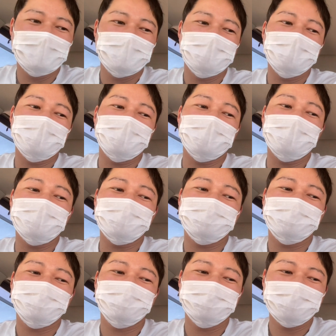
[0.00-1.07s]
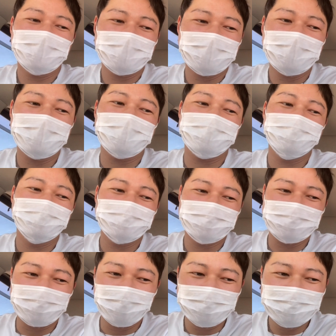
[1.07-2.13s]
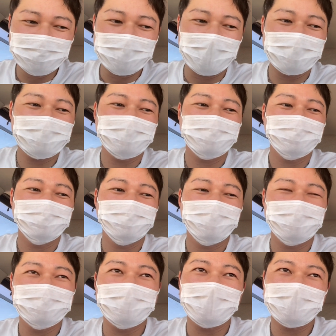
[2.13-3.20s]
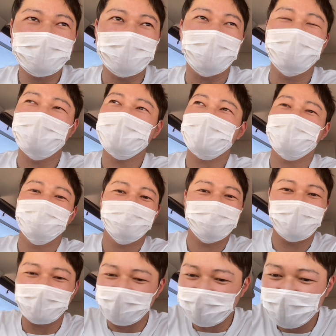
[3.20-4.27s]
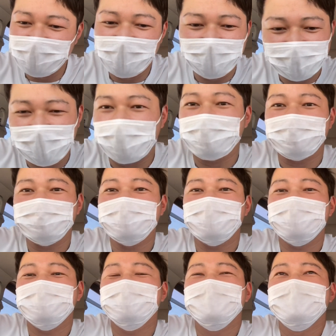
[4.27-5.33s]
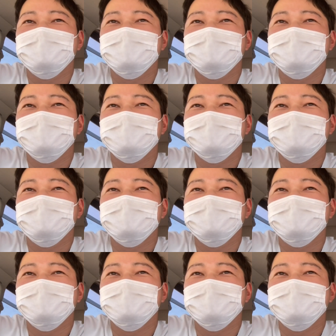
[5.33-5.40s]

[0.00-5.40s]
えー、続けて40、50稼げるようになって、ほら、こんな稼いだったぞ、みたいな。